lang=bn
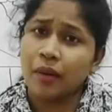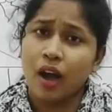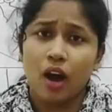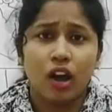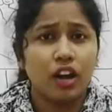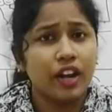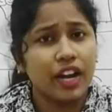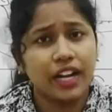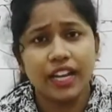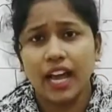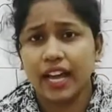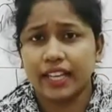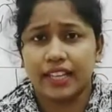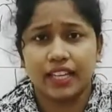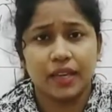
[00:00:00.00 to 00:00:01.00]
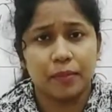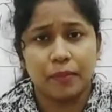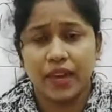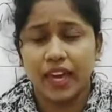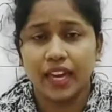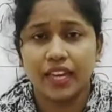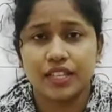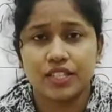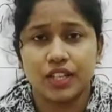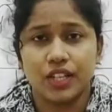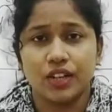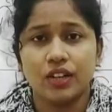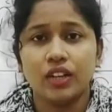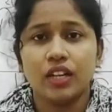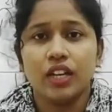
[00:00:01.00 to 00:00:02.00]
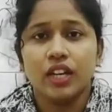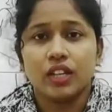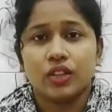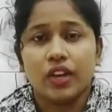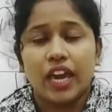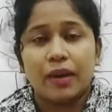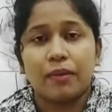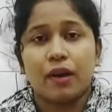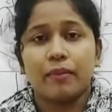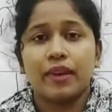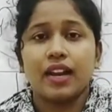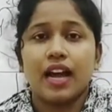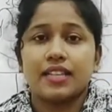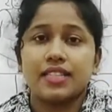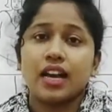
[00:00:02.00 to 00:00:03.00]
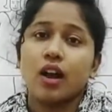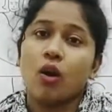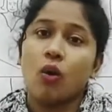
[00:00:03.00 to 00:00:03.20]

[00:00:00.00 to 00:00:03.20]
অলরেডি আগে থেকে পেয়ে গেছিল তো এইভাবে রাজা